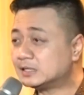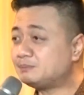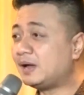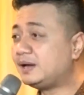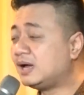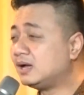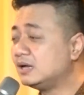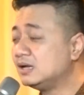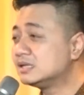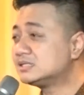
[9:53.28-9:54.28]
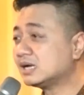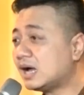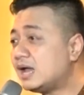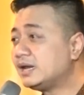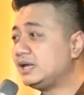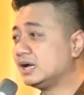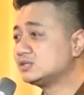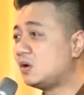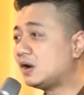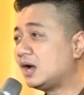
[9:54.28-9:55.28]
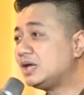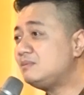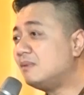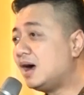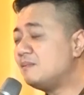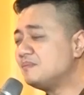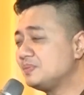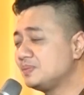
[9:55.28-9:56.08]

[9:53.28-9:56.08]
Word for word: kepada Zakaria, seorang imam